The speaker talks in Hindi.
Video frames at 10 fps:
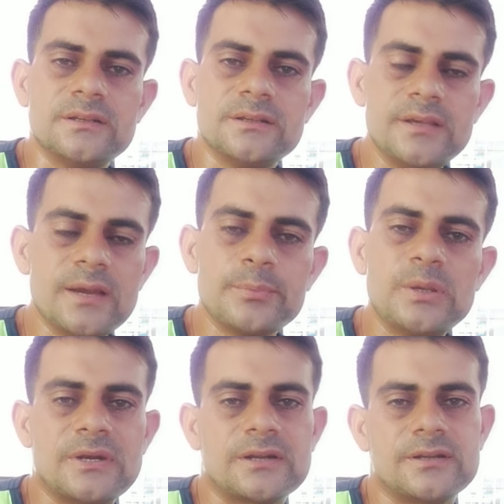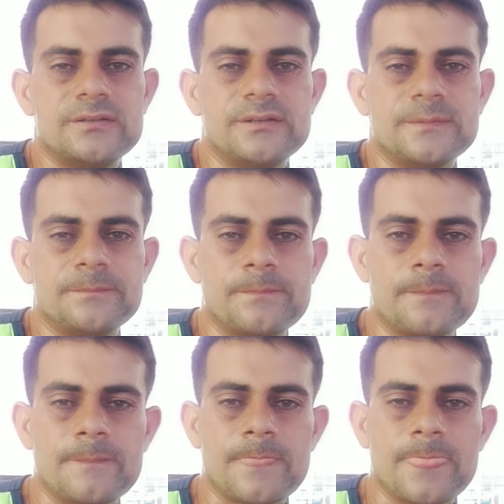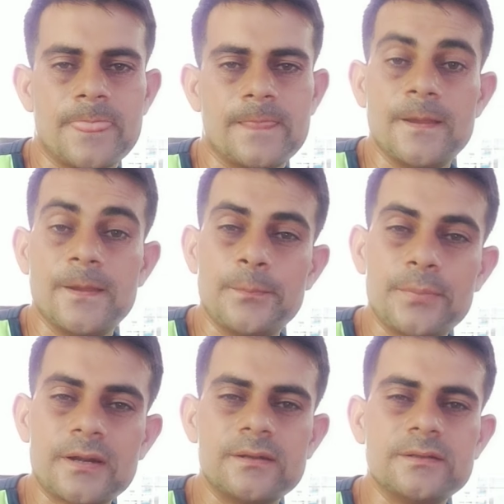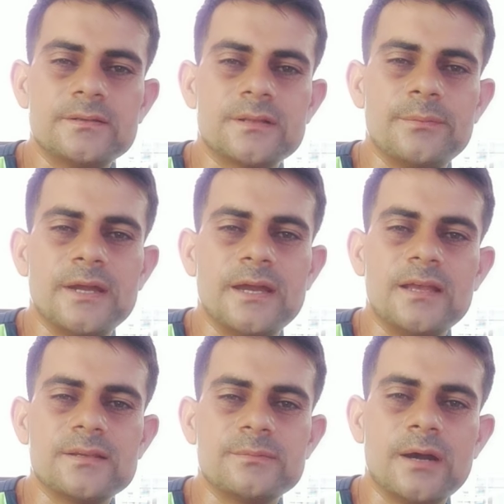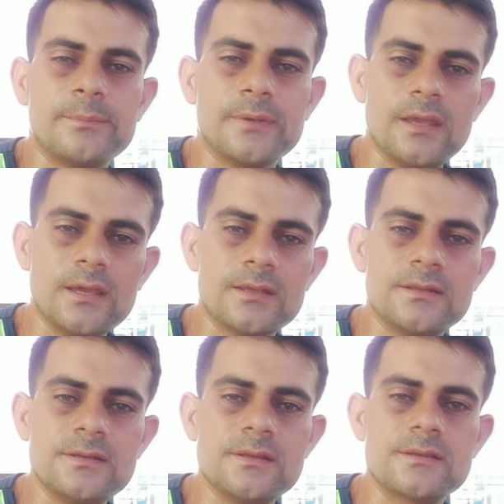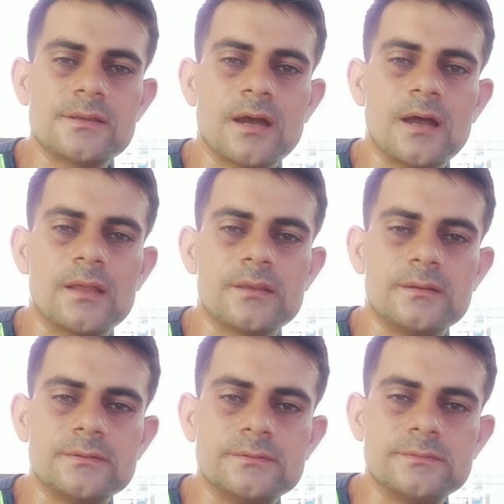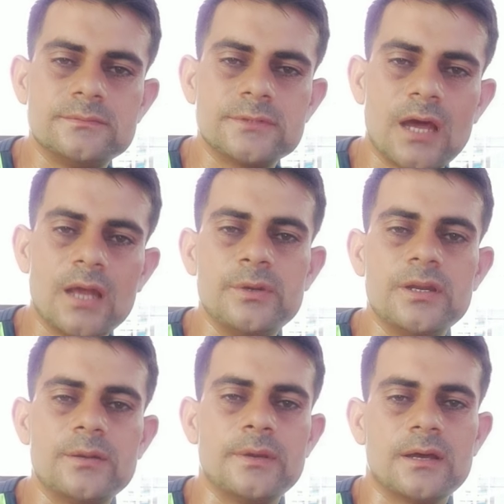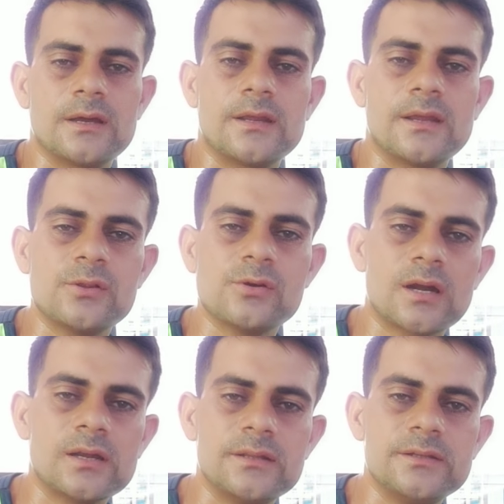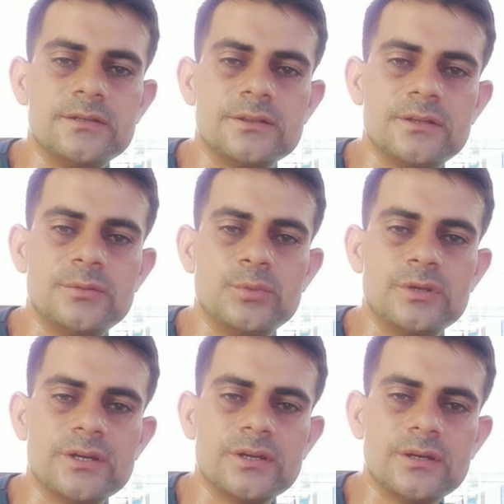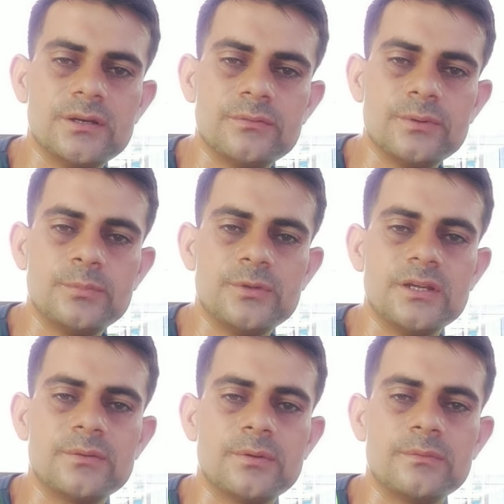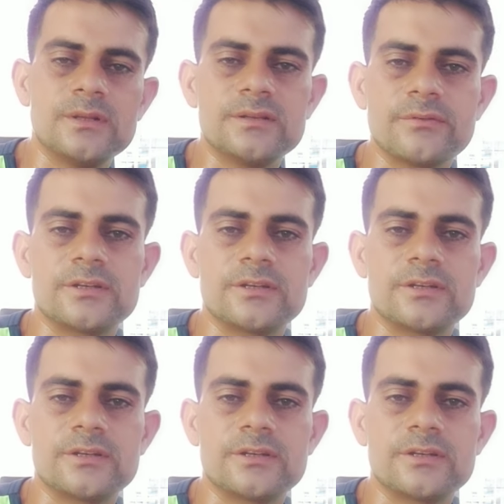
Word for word: ये आपकी प्रैक्टिस नहीं है प्रैक्टिस तब है जब आप एक दिन चार चार मिनट में कर रहे हैं तो अगले दिन तीन मिनट फिफ्टी एट फिफ्टी सेवन